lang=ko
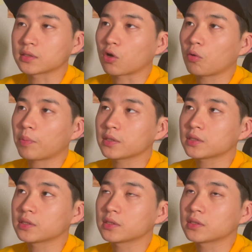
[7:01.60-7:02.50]

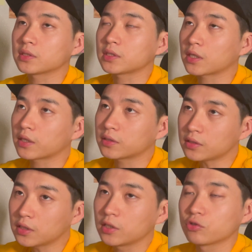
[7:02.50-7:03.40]
작업하시는
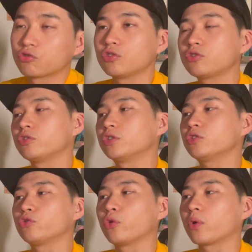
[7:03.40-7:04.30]
시간을 줄일 수
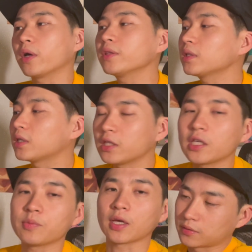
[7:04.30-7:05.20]
있는 유용한
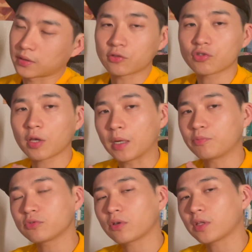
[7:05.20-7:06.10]
기능입니다 나중에
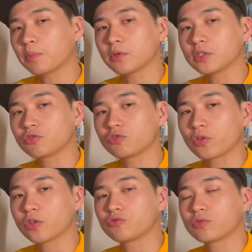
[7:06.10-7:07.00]
말풍선 한 번씩
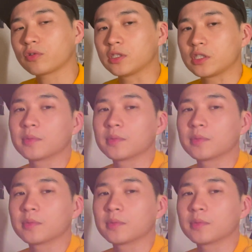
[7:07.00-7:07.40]
수정해 주는 건 잊지